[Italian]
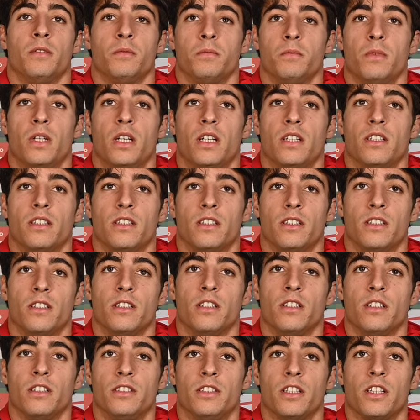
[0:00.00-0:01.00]
Ma,
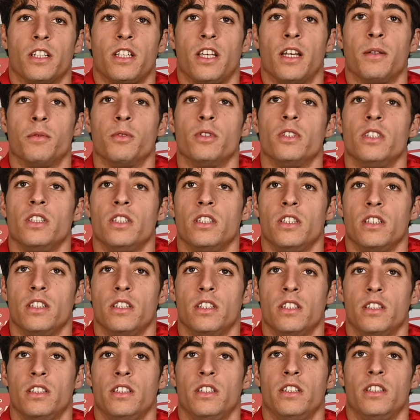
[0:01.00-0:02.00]
eh, cerchiamo
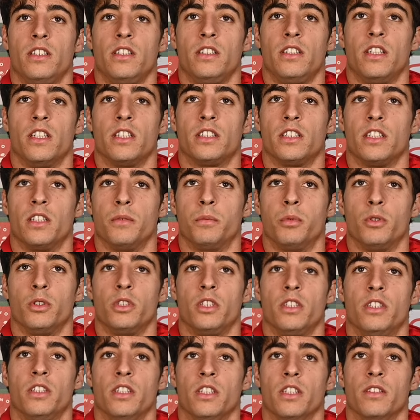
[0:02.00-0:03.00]
di, di, di, essere
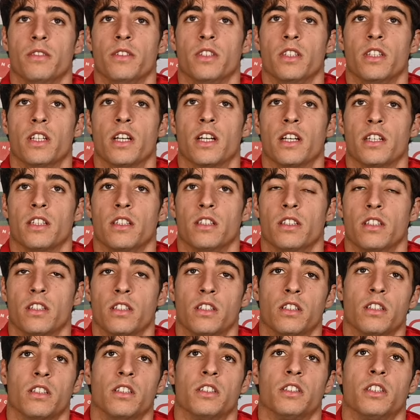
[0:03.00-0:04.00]
positivi,
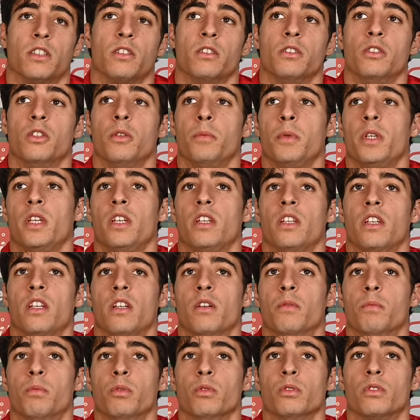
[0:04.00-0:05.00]
dai. secondo me è
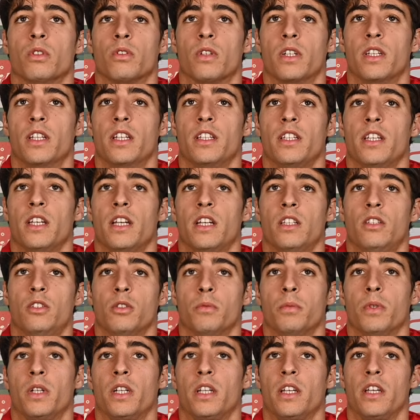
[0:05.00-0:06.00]
un punto
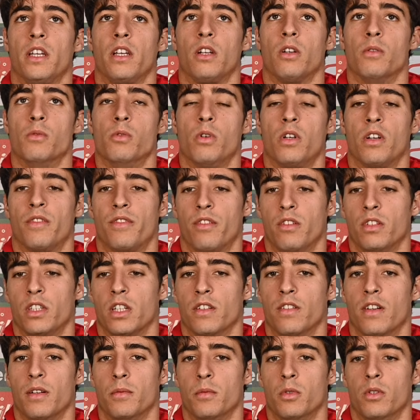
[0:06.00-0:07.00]
guadagnato perché comunque
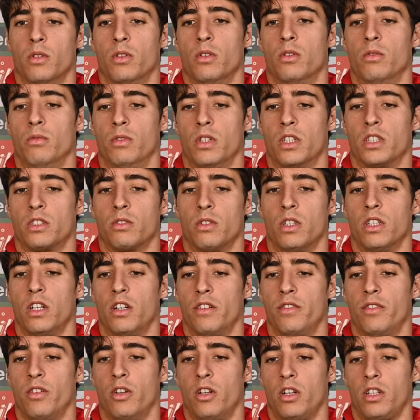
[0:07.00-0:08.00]
affrontavamo una
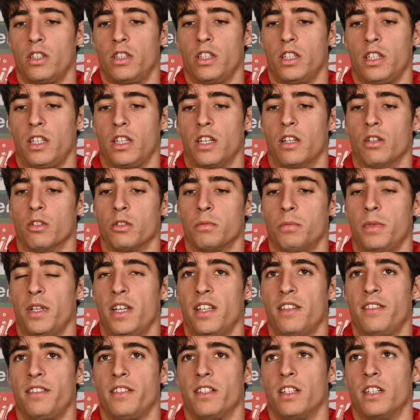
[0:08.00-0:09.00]
squadra forte che è lo
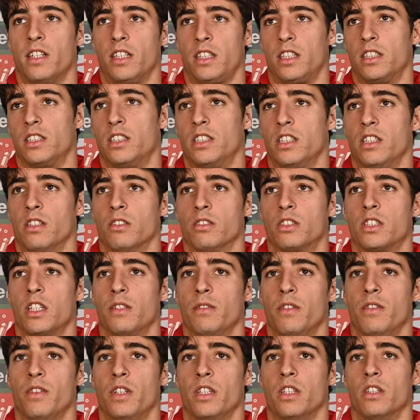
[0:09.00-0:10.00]
Spezia, anche se non sta
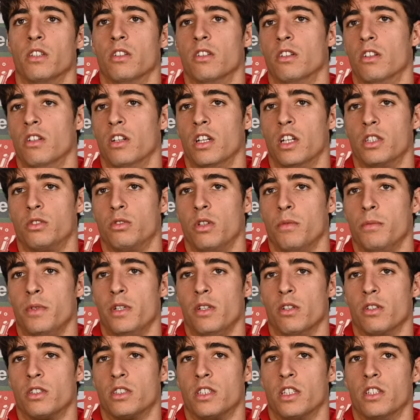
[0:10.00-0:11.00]
vivendo la sua
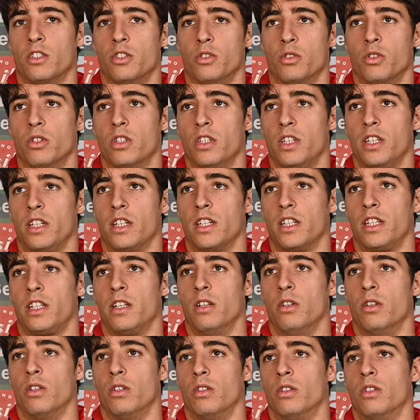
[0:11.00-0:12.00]
miglior stagione,
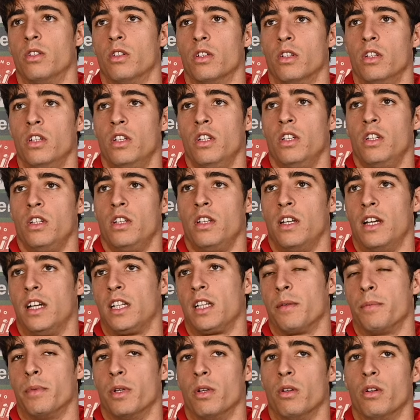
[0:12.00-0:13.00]
anche, loro,
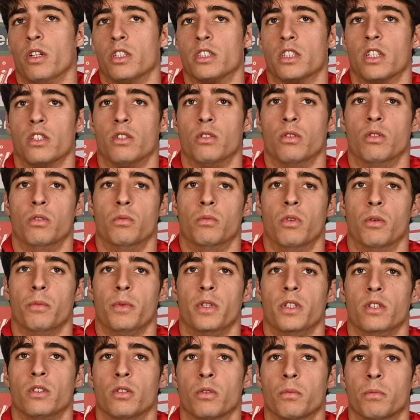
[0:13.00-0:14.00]
anche per loro è stato un
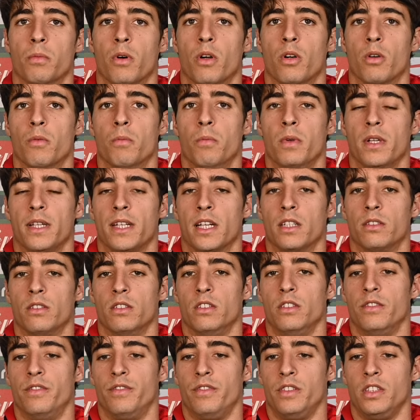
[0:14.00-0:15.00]
momento un po' complicato
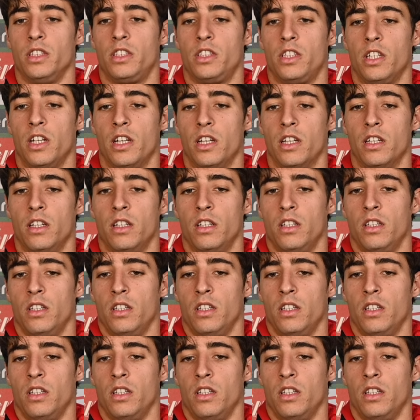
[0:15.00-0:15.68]
e difficile.